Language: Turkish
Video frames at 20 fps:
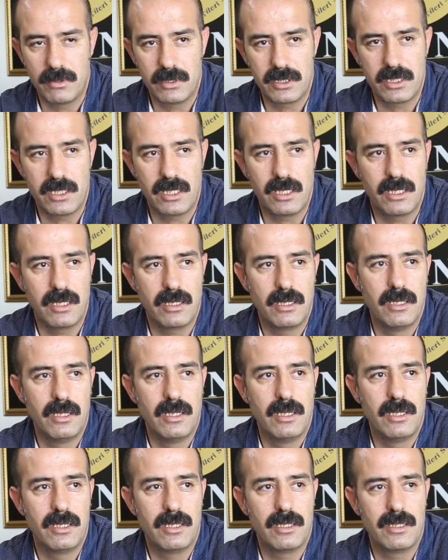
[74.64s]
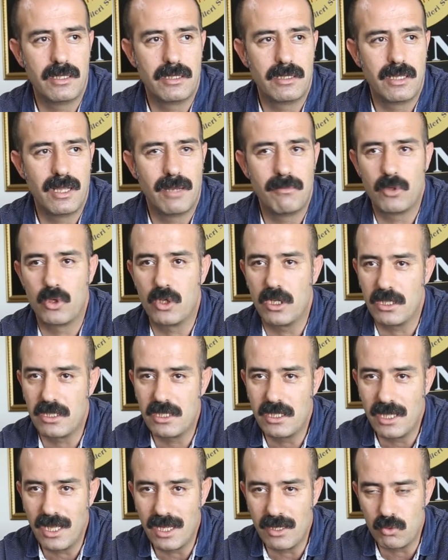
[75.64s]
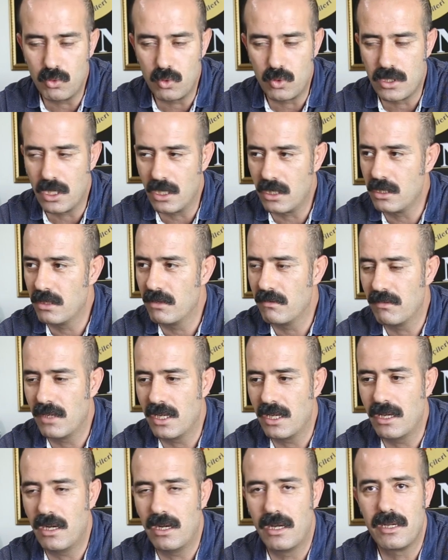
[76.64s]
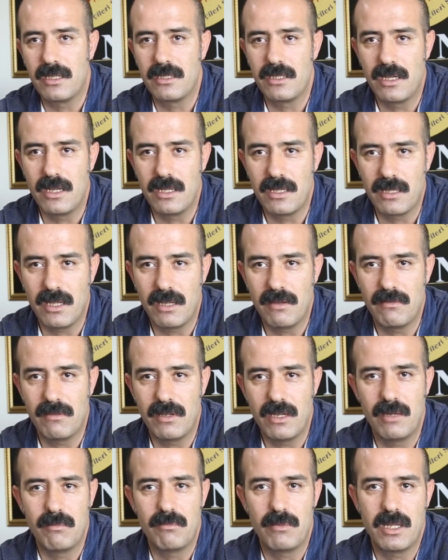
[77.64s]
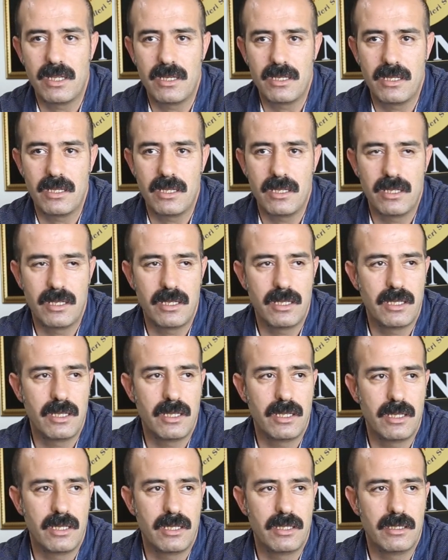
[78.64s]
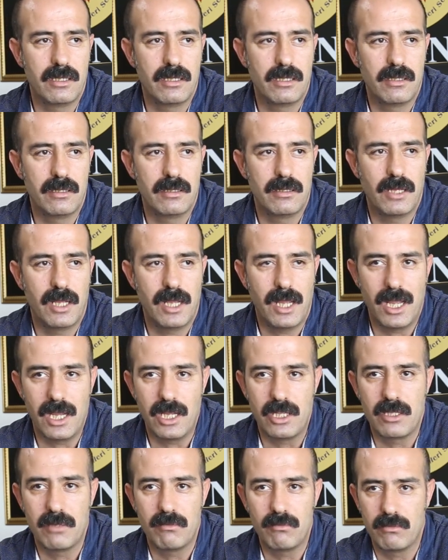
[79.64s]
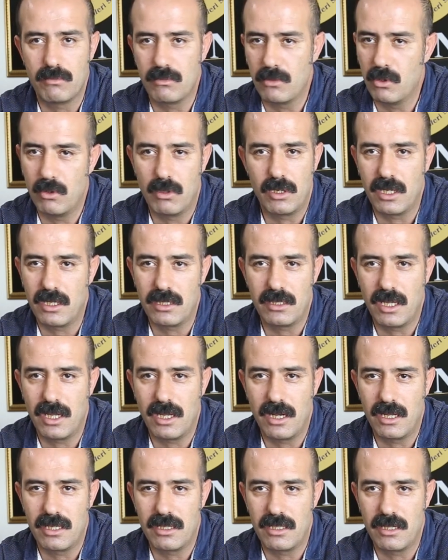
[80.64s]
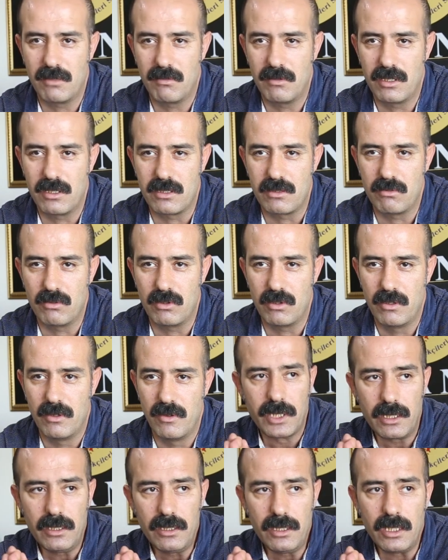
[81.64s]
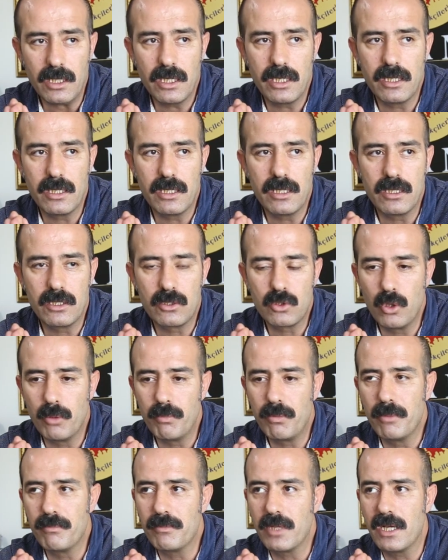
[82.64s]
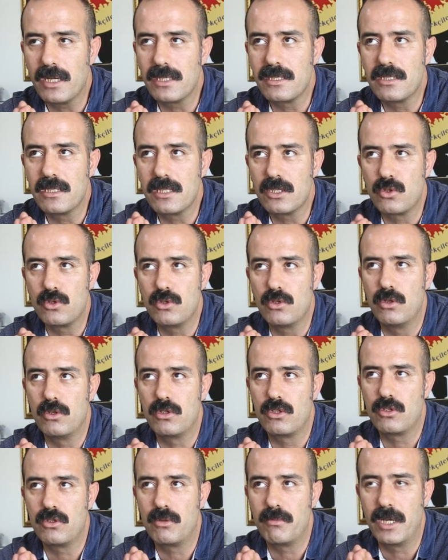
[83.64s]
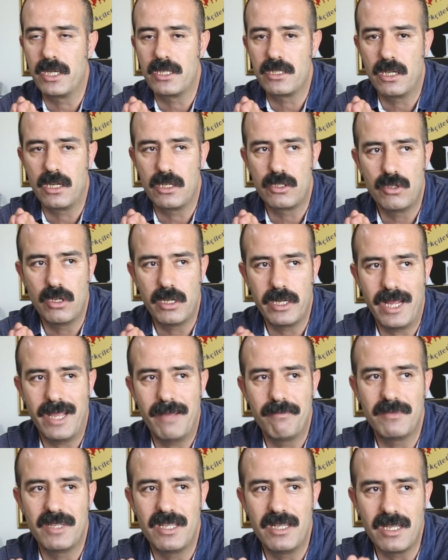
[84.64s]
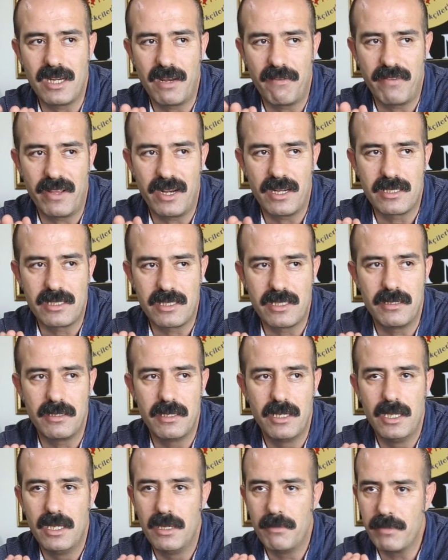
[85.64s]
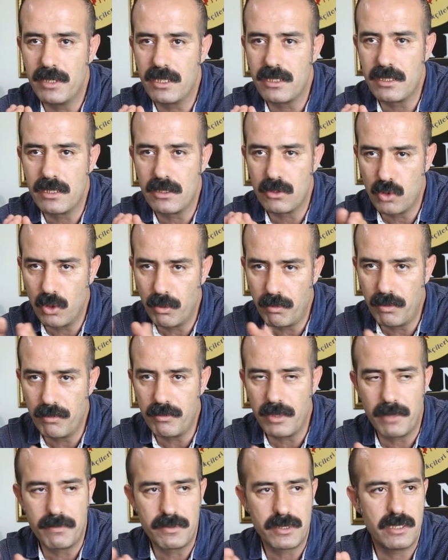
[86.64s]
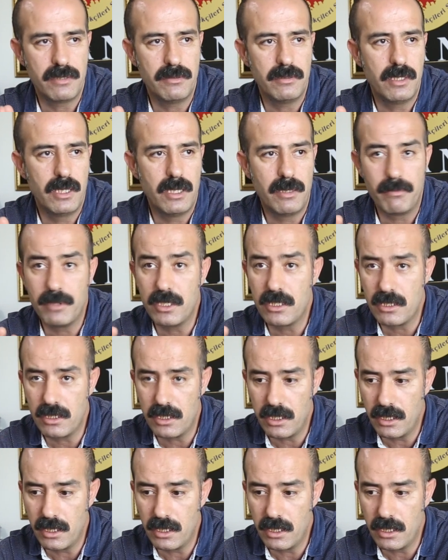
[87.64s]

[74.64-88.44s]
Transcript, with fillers: işte e, demokrasiden uzak ve ana dilinde verilmeyen e, eğitim olarak değerlendirebiliriz bunu e, toplumda aslında şunu oluşturmaya çalışıyorlar. Hem dini referanslı bir toplum yapısı, bir